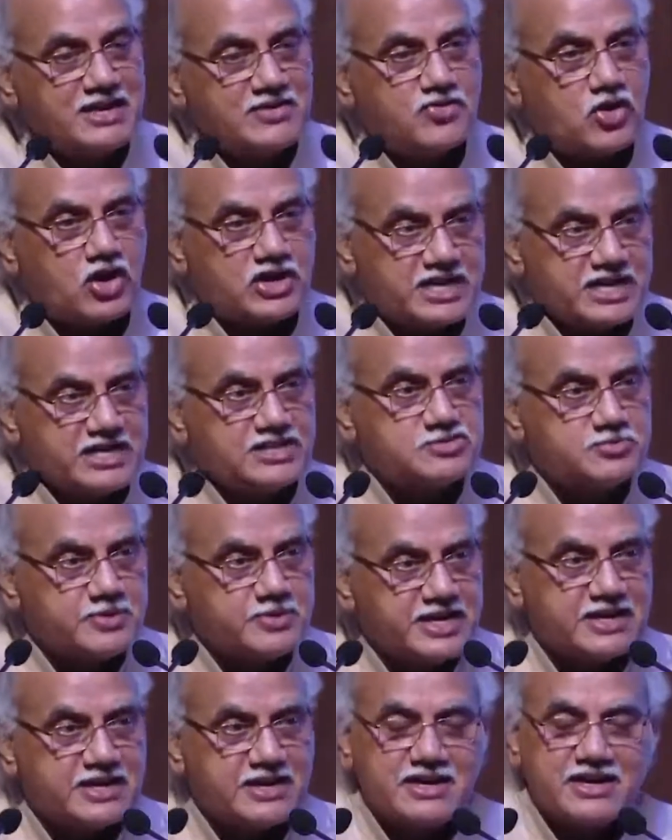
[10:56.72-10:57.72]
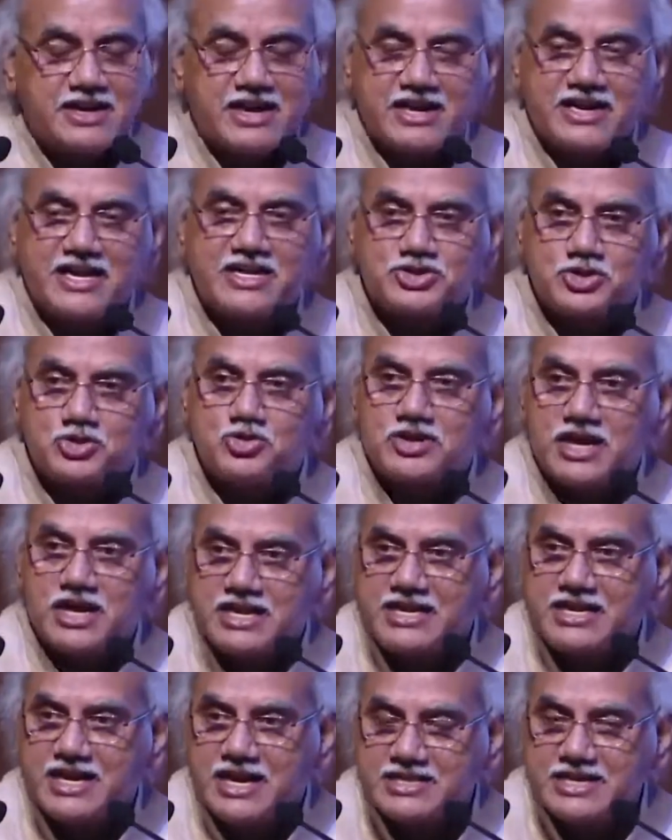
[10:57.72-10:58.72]
ने फोर्टीज़ में करना शुरू कर
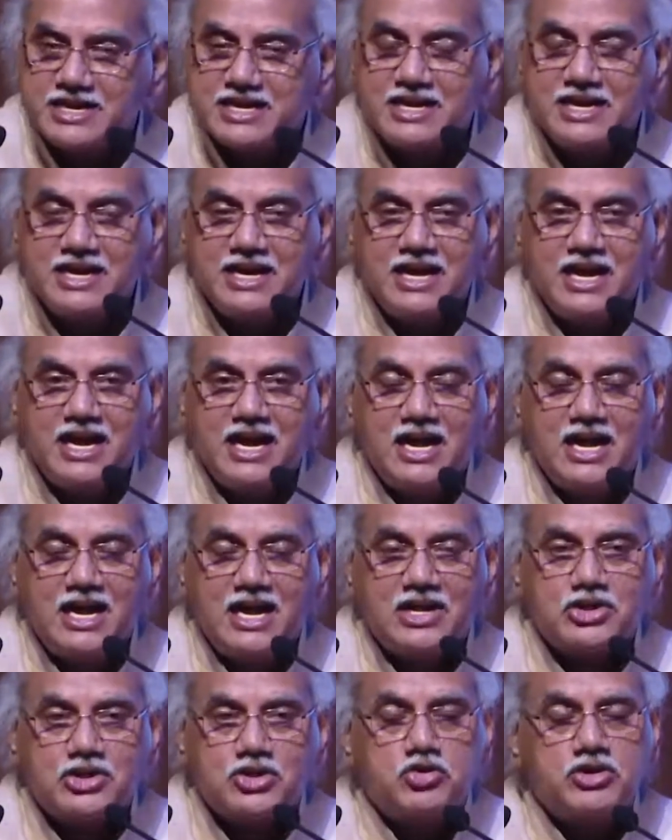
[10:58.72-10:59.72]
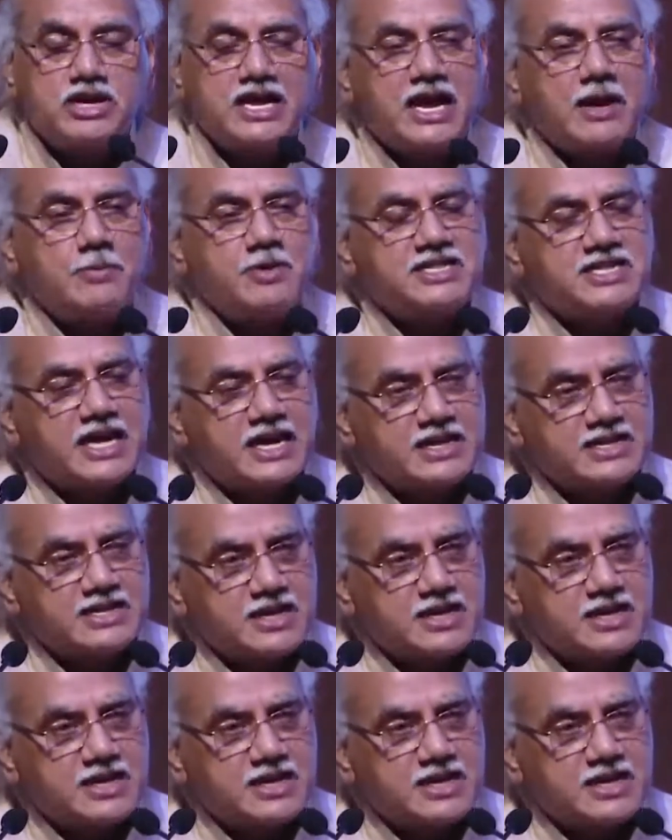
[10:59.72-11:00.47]
दिया था तो उनका भी सारी